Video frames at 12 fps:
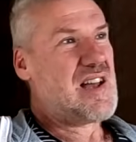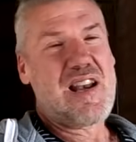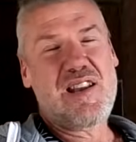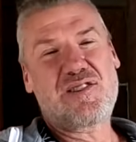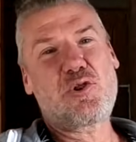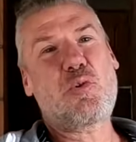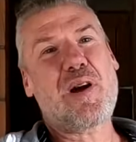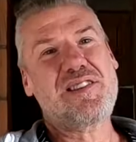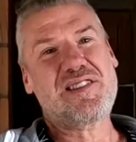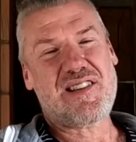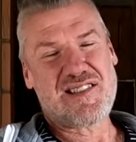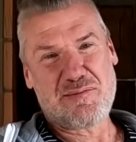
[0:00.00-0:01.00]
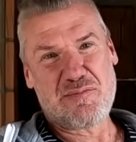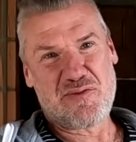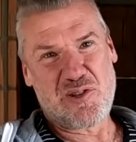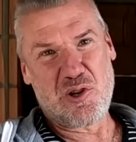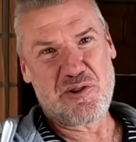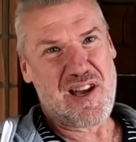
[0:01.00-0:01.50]
ale dokładnie tak samo
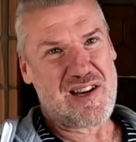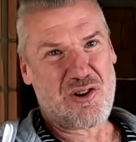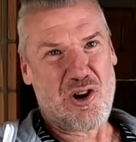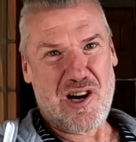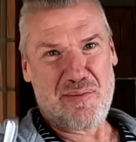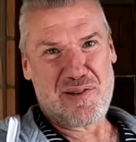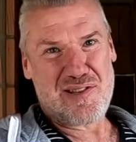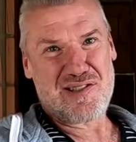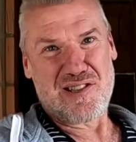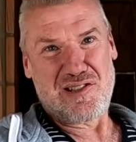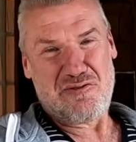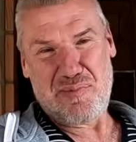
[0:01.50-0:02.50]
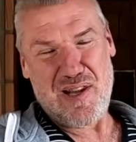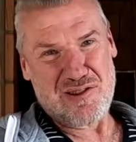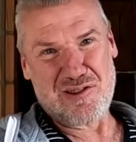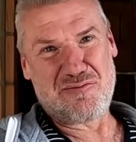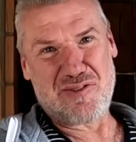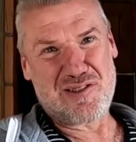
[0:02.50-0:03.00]
wygląda, jak okap jest nie
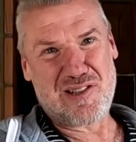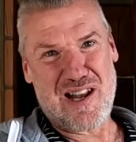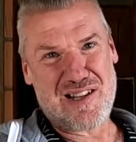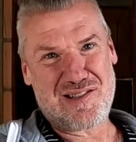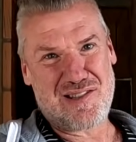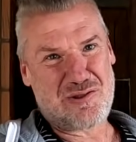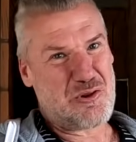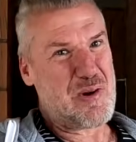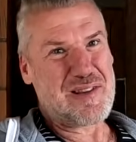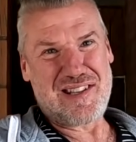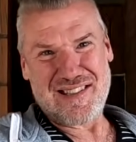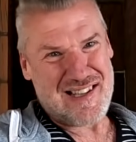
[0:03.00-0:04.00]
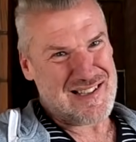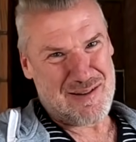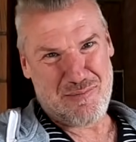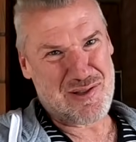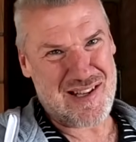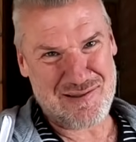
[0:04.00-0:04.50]
wpięty w wentylację. Dokładnie jest tak
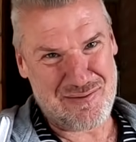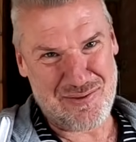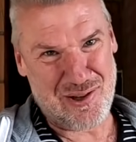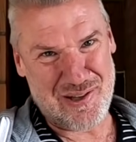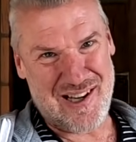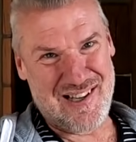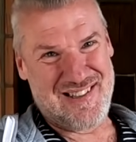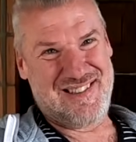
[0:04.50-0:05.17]
samo zasyfiona.